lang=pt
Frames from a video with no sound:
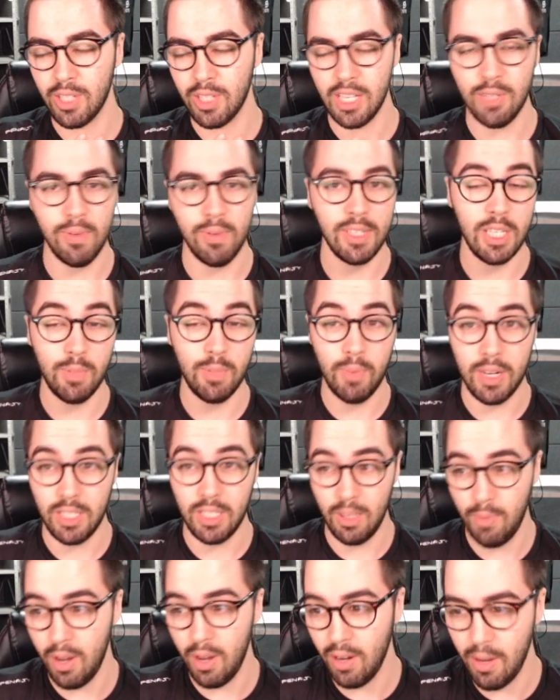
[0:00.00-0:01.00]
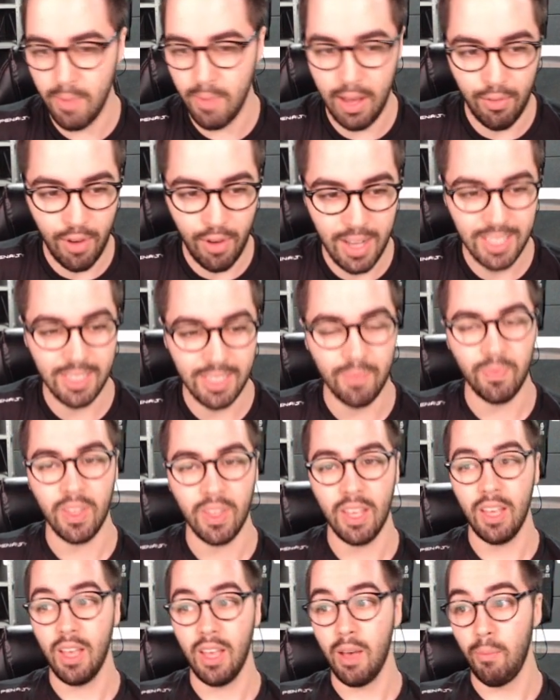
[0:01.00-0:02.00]
sei se vocês perceberam na minha voz.
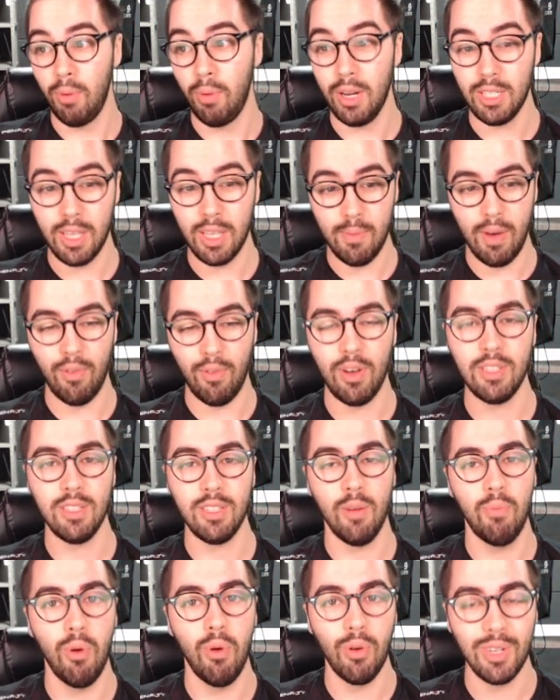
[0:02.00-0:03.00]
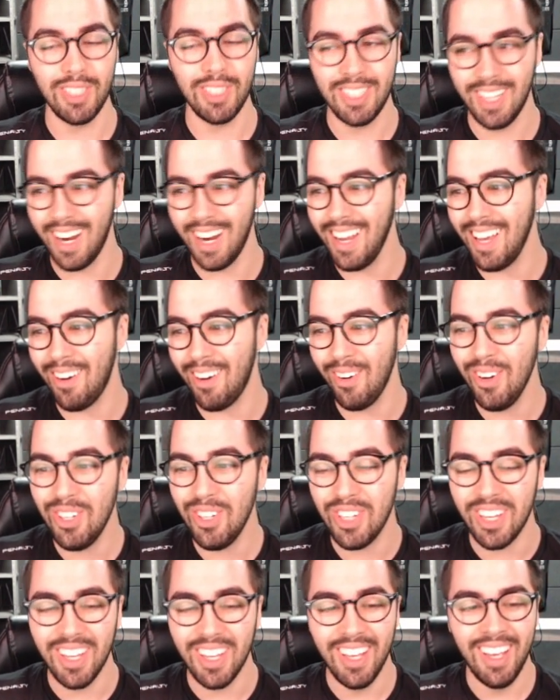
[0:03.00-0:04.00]
Por isso que minha voz está um pouco estranha
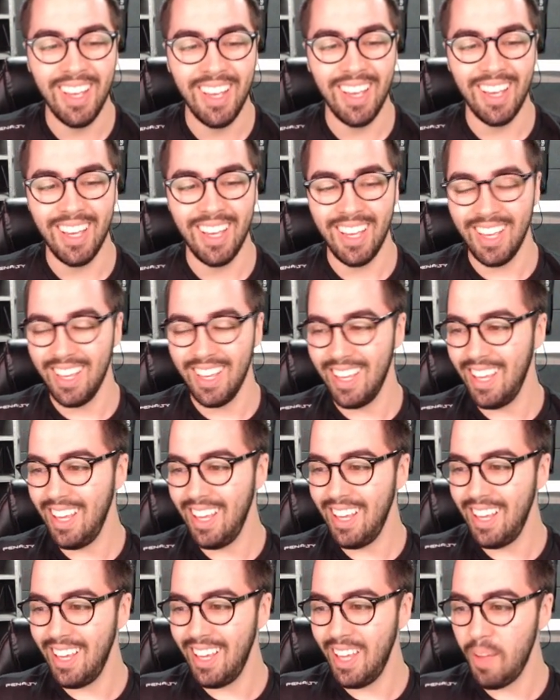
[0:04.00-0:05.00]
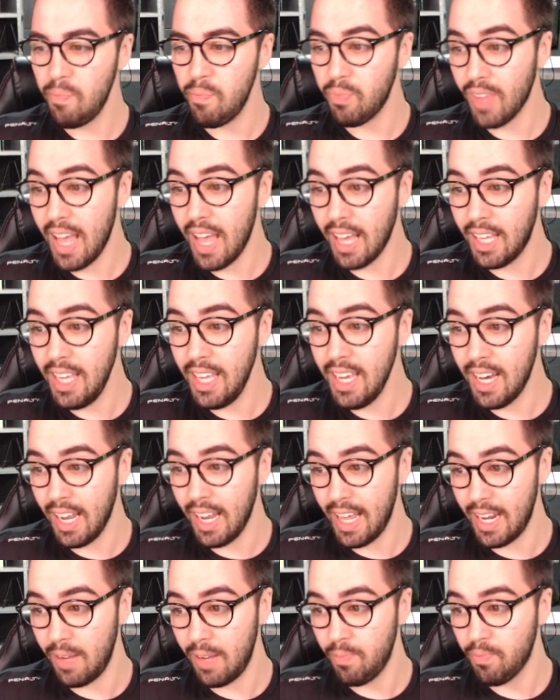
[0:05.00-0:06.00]
hoje. E aqui,
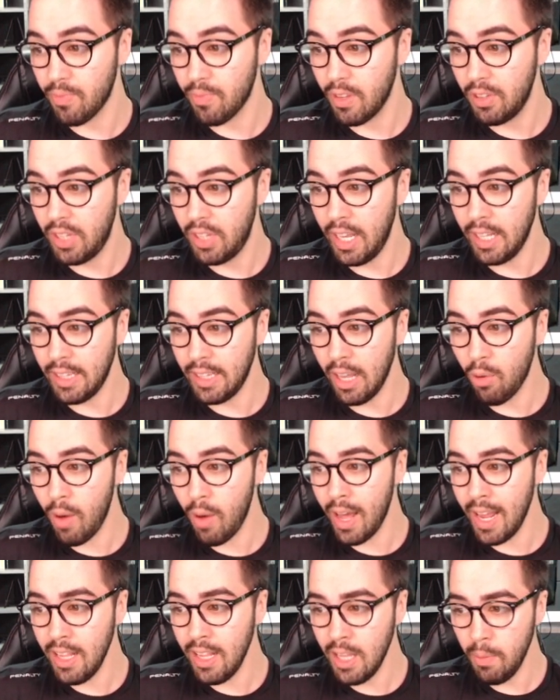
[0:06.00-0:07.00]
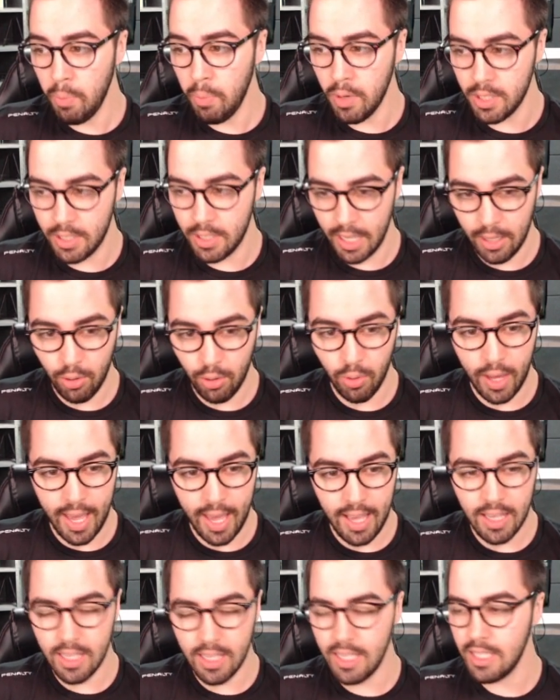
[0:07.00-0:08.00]
galera, tem até 40%
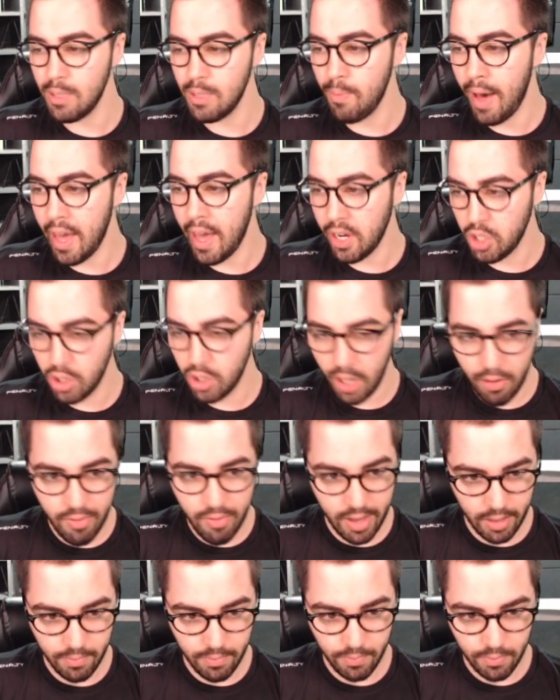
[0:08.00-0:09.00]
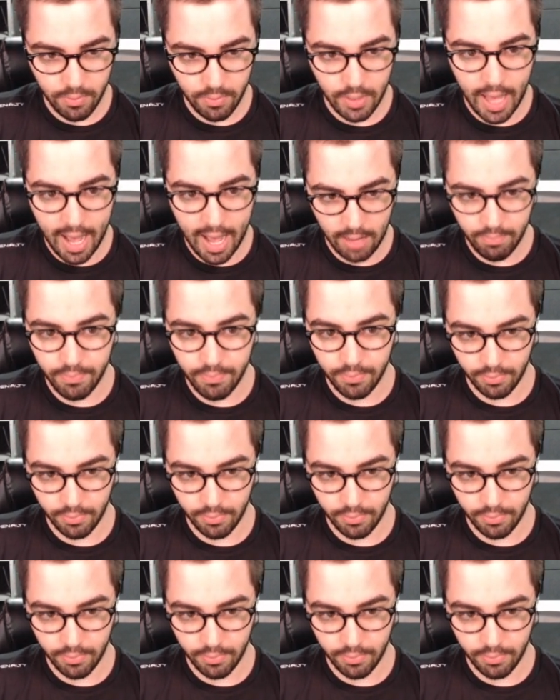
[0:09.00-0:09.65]
em Smart TV, tá?